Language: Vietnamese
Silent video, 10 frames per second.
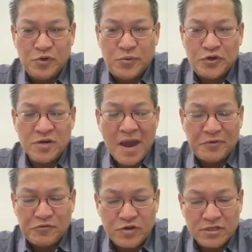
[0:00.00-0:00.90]
chỉ mũi một trong
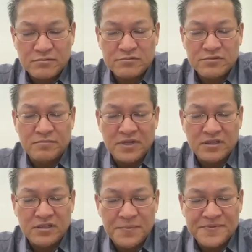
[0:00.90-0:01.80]
áp bị vót cùng
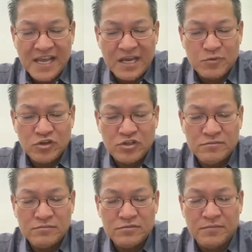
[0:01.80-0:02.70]
nứt tip xa bao
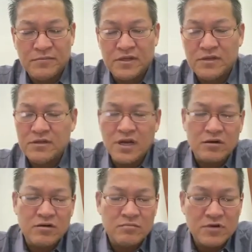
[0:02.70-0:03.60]
nhiêu cùng nứt
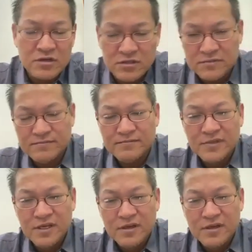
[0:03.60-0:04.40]
đắc non bao nhiêu